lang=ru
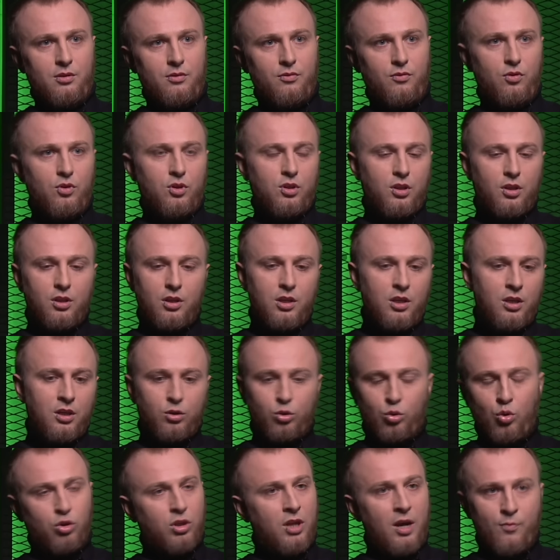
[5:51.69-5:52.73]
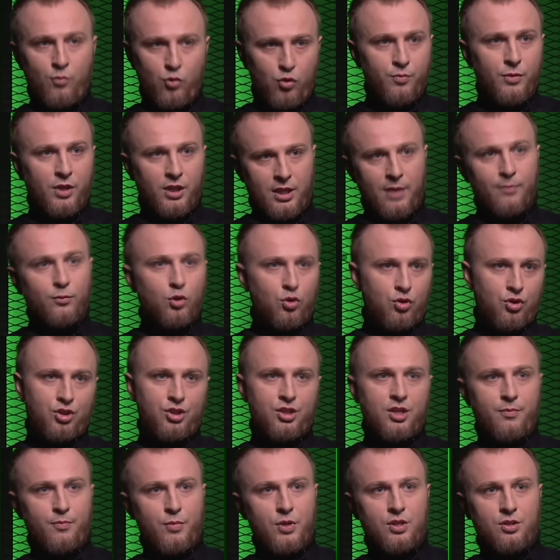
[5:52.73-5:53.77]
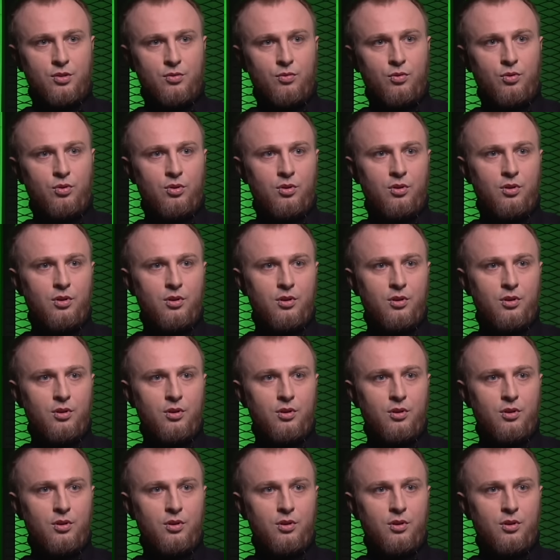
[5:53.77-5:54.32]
Вот. И кто там умер, там тоже записывают.